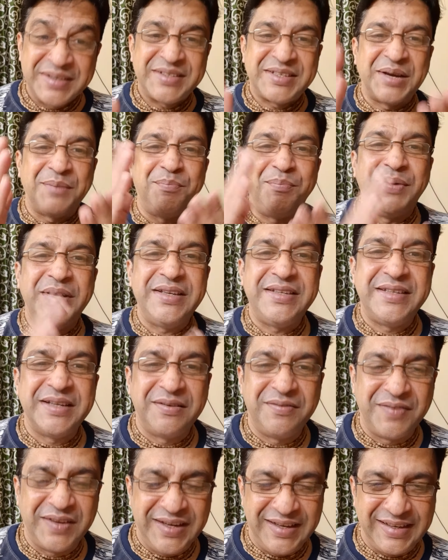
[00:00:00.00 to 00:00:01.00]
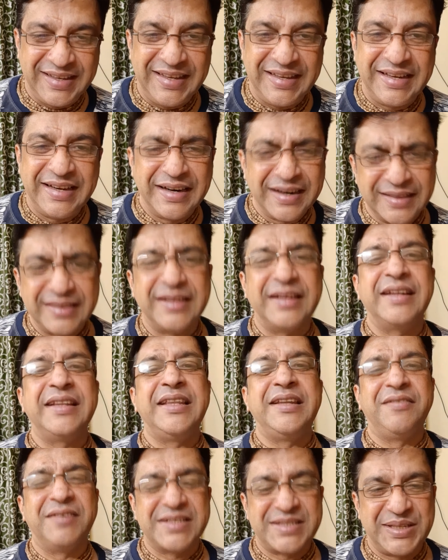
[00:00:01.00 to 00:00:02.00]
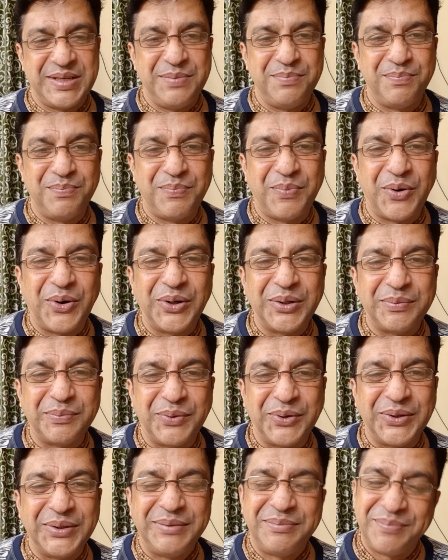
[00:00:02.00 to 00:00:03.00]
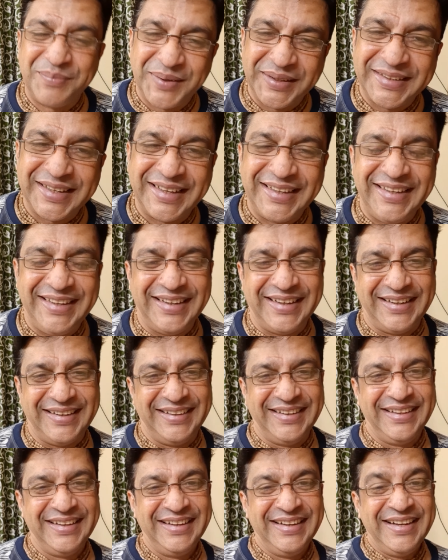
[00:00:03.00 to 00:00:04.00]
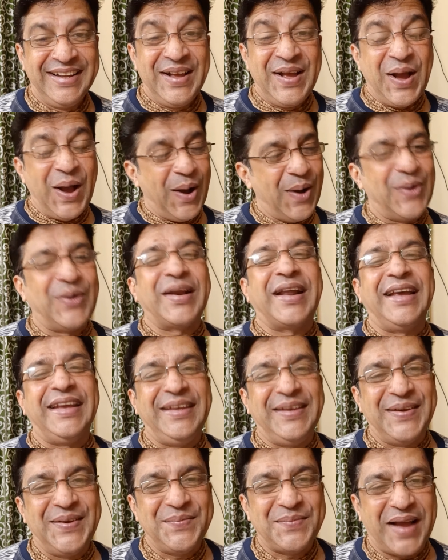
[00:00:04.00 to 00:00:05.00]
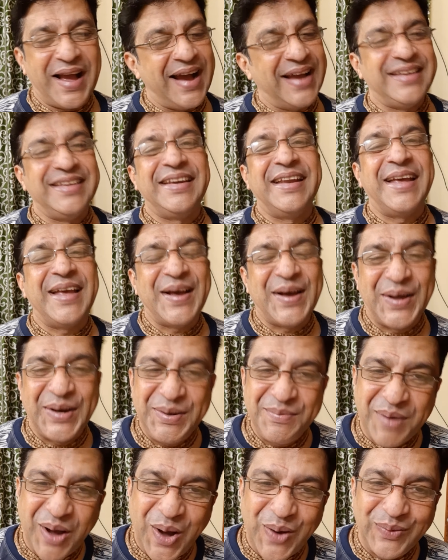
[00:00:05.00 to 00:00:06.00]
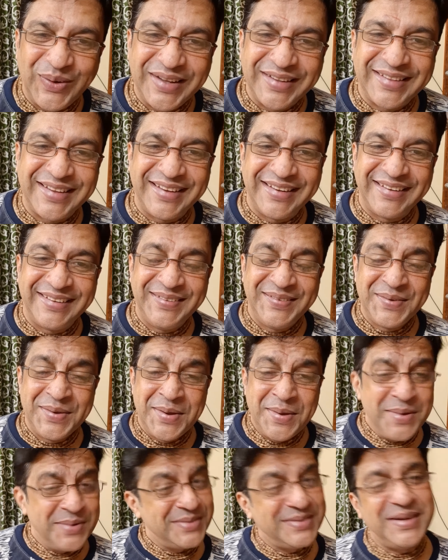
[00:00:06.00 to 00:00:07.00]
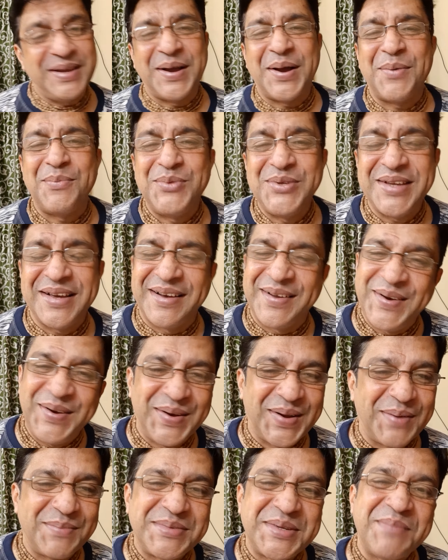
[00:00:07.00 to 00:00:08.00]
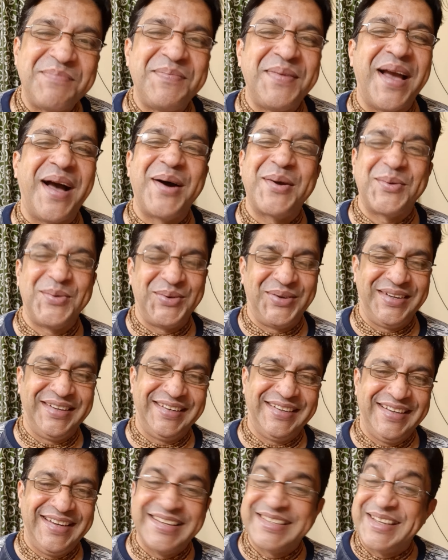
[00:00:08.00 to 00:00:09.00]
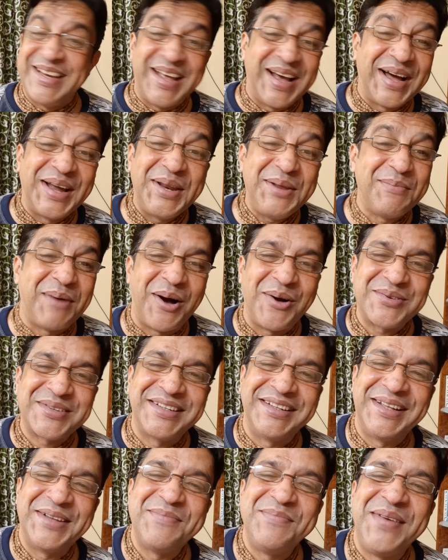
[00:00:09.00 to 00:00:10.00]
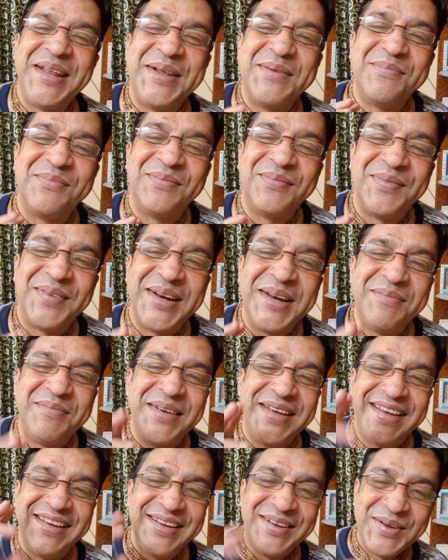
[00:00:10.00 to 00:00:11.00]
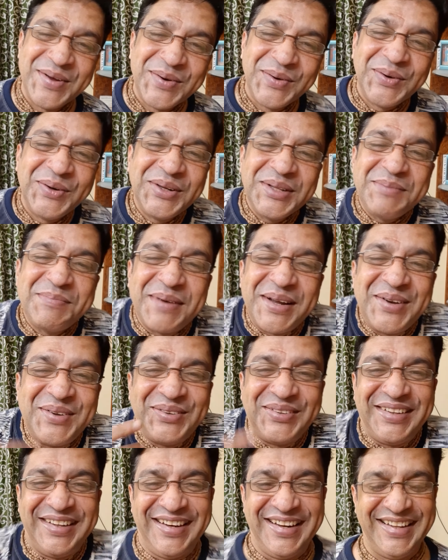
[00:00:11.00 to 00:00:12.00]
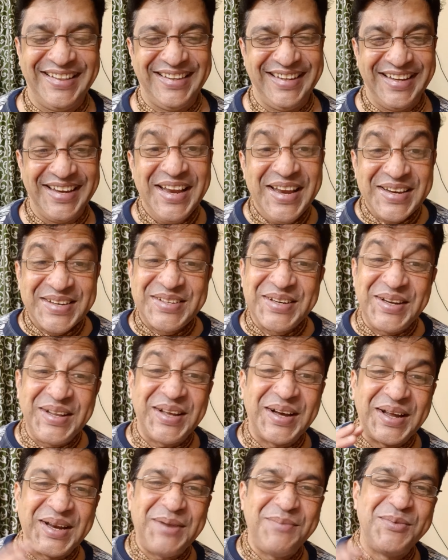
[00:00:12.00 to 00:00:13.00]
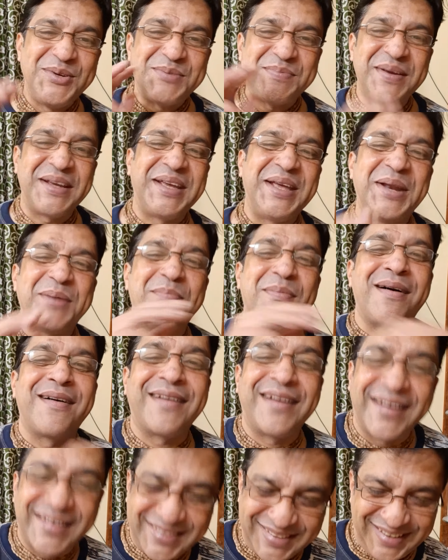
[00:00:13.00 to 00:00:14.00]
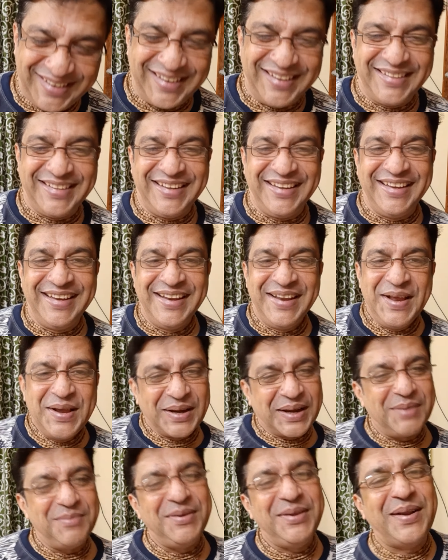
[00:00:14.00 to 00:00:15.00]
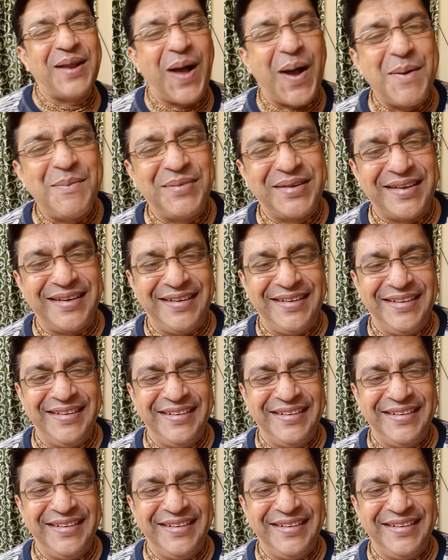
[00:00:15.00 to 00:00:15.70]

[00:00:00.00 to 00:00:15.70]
छब्बीस जनवरी की गणतंत्र दिवस की बहुत बहुत बधाइयाँ और आइए आज नया हरि भाव लेते हैं जी हाँ मुझे हरि नाम से प्यार हो गया इसलिए हरि भाव सदा मेरे मन में उत्पन्न होते रहते हैं श्री हरि मुझ पर कृपा करते रहते हैं कभी राम के